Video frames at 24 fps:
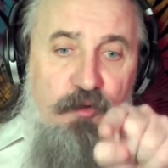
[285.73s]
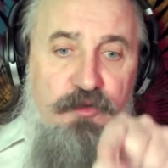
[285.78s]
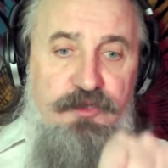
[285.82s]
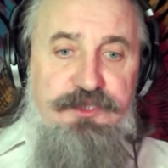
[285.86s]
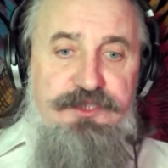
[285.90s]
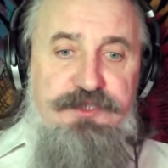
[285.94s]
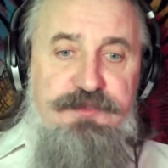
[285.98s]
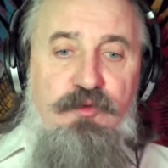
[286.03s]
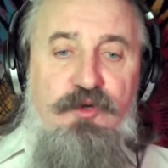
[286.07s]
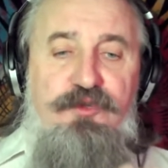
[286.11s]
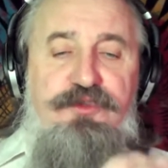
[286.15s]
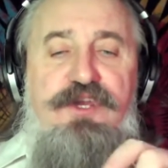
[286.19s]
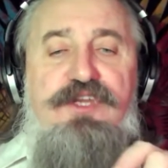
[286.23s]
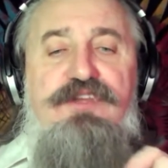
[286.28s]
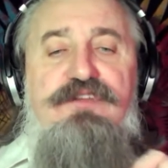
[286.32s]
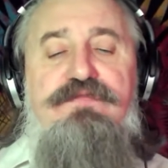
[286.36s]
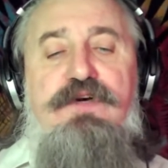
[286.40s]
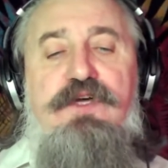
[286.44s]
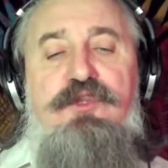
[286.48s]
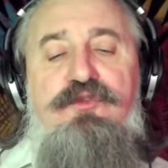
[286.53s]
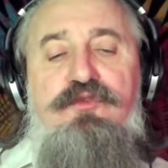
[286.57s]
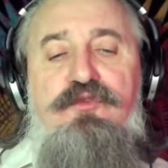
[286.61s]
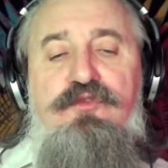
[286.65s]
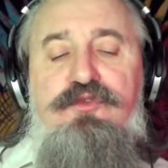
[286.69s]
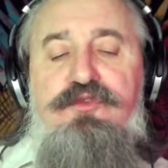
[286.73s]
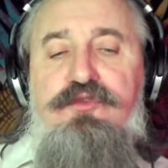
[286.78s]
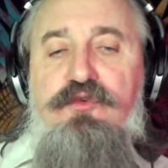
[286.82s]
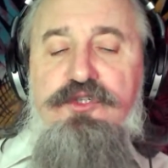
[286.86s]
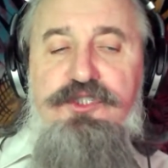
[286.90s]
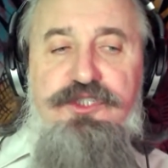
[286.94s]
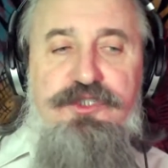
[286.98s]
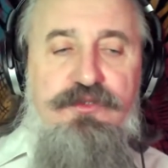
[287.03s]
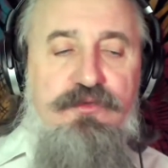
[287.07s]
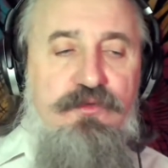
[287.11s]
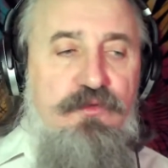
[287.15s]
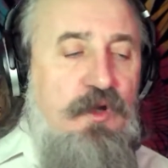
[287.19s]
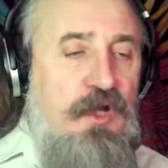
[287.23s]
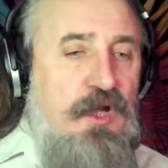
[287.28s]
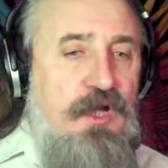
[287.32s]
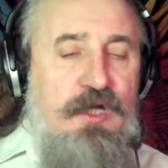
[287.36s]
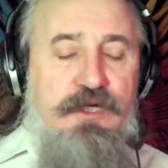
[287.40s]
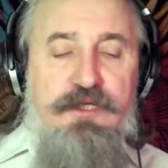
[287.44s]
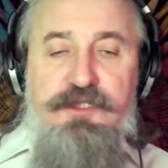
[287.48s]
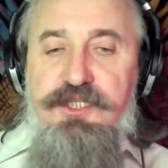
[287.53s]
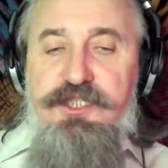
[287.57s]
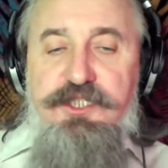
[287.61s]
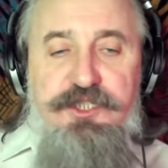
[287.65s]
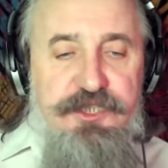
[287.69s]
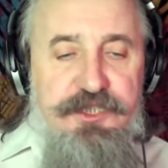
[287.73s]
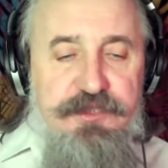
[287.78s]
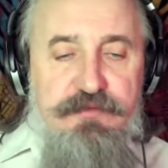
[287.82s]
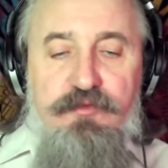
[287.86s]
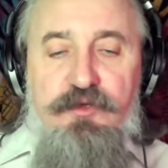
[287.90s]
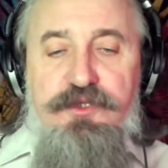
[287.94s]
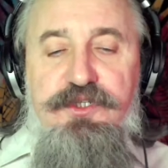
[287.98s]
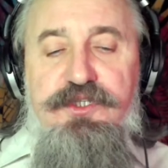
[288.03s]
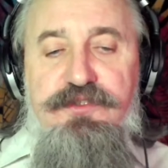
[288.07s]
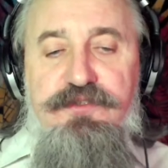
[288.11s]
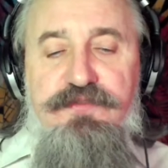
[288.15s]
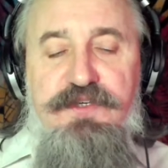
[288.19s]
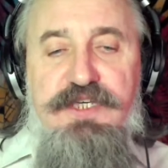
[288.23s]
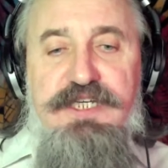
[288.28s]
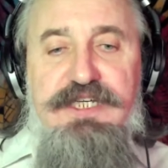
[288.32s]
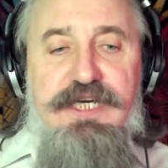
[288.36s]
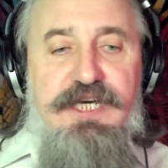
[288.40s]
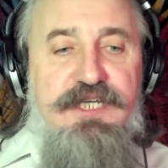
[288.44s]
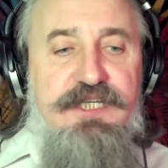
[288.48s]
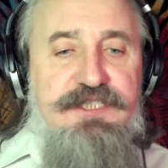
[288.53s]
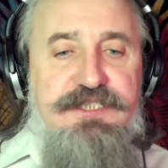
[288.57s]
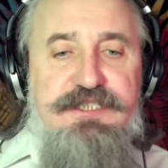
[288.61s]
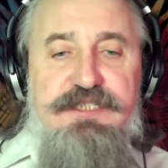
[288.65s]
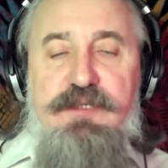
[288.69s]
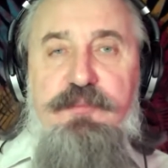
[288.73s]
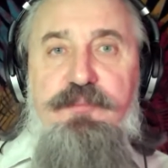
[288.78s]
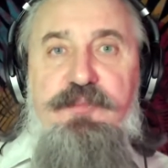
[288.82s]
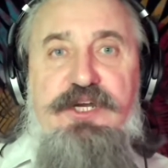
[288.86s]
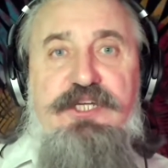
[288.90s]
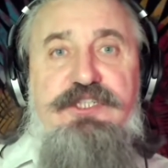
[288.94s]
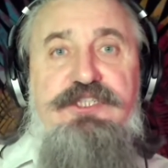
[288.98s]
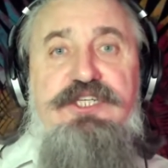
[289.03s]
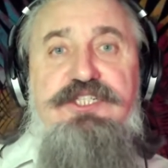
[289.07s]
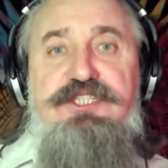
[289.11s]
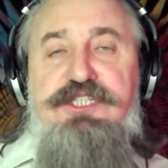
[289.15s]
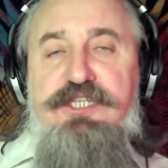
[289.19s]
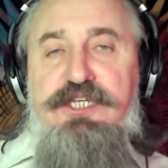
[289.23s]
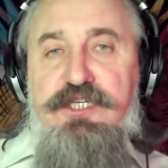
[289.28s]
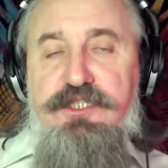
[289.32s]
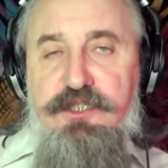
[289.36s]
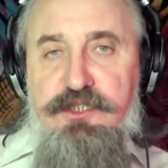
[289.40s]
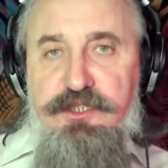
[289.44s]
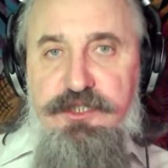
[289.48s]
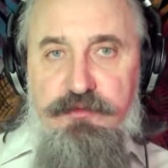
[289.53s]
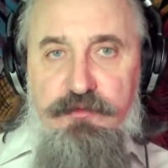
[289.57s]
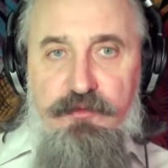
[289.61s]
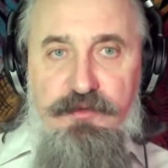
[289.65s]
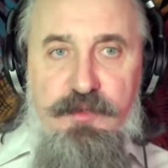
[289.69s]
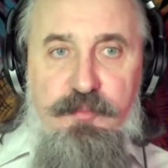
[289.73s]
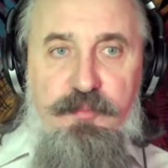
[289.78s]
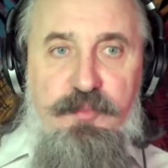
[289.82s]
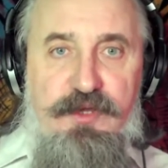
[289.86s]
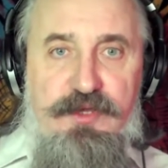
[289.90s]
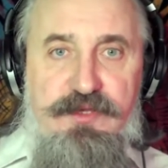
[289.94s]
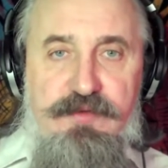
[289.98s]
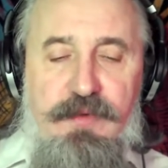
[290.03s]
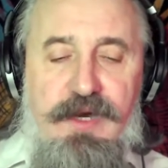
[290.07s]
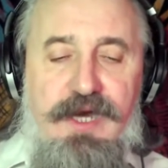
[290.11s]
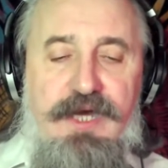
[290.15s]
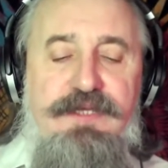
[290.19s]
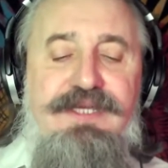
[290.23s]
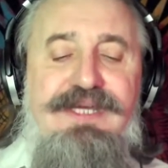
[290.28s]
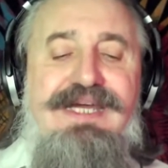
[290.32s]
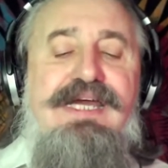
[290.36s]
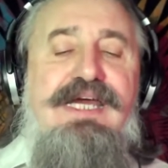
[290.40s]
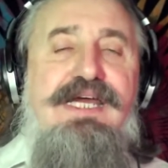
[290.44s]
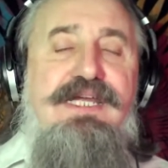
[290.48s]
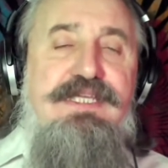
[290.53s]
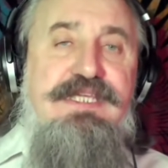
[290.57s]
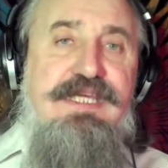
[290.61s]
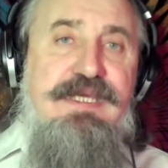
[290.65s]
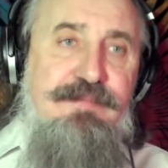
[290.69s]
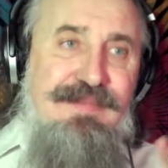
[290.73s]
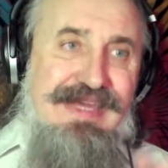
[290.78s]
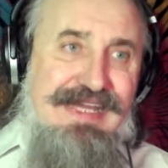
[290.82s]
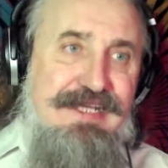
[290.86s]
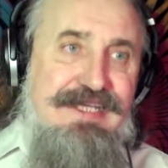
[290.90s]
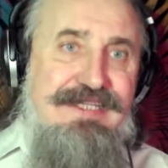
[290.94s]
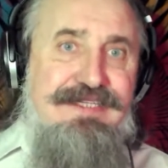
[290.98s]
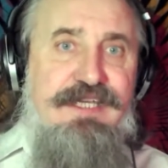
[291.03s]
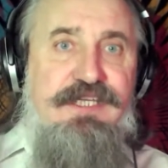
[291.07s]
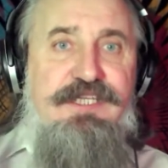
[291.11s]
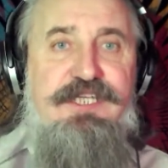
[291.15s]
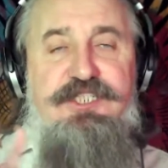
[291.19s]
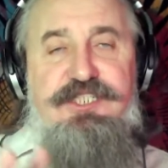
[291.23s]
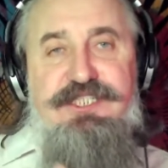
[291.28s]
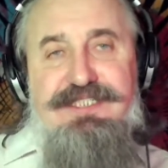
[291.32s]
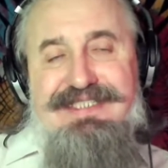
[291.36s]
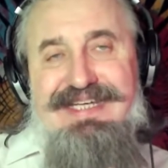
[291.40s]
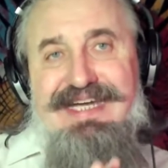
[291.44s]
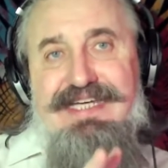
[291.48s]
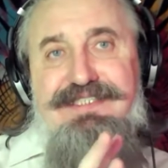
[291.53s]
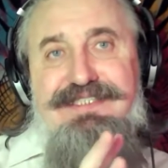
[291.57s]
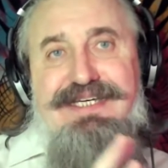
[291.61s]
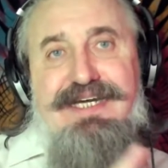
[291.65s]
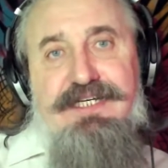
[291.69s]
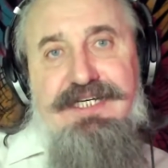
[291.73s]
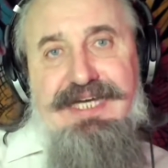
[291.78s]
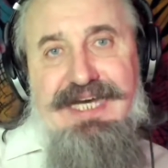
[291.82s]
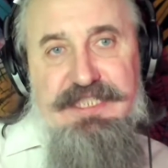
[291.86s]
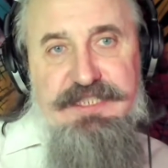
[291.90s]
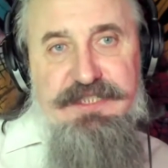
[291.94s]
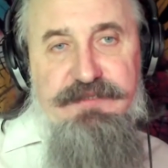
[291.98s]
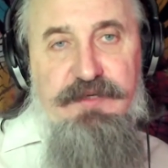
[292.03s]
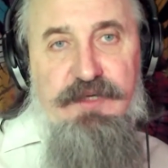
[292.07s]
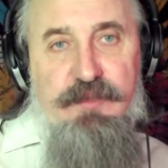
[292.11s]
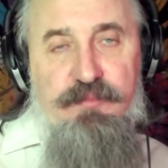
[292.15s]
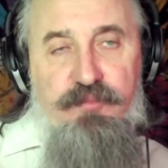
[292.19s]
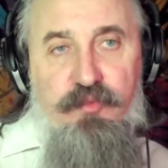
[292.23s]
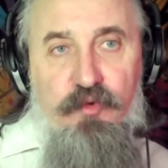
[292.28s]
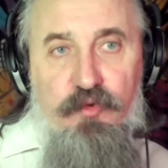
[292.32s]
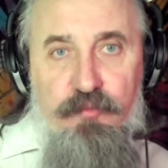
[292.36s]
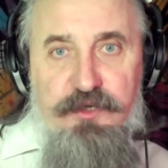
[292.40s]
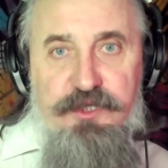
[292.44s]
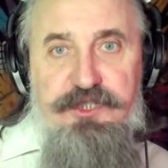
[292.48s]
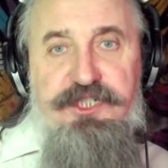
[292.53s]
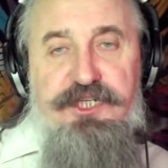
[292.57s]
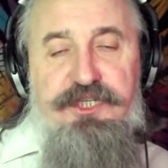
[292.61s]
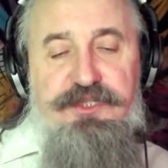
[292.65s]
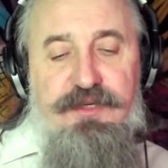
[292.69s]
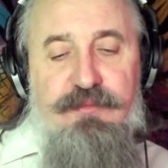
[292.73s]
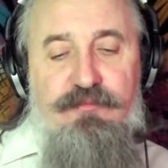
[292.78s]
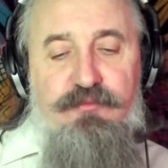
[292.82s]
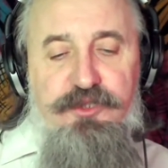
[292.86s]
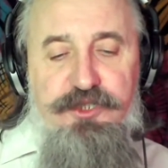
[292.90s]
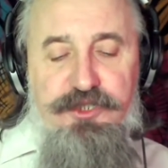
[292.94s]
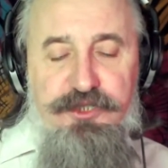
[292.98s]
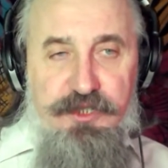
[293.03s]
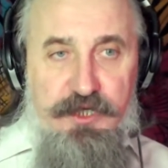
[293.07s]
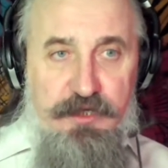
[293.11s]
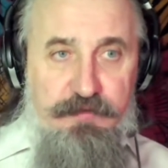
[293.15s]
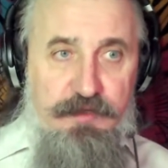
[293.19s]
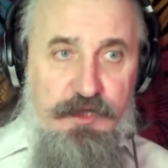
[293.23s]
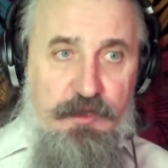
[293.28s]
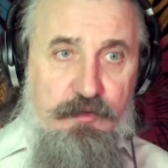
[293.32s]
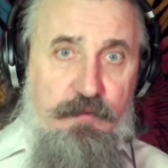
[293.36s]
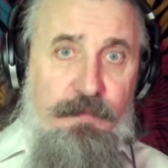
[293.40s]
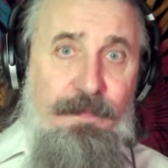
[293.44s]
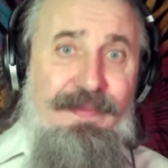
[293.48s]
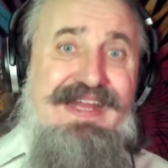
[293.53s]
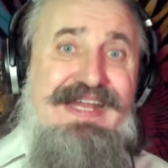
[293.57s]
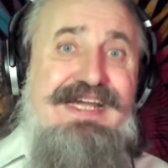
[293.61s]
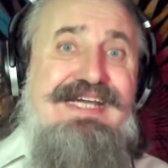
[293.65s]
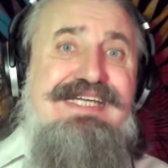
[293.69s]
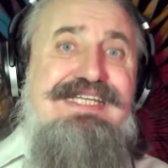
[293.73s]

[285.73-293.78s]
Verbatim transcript: Он смотрит в одну точку, ничего не двигается, практически ничего не понимают. Немедленно начинайте оказывать помощь этому человеку.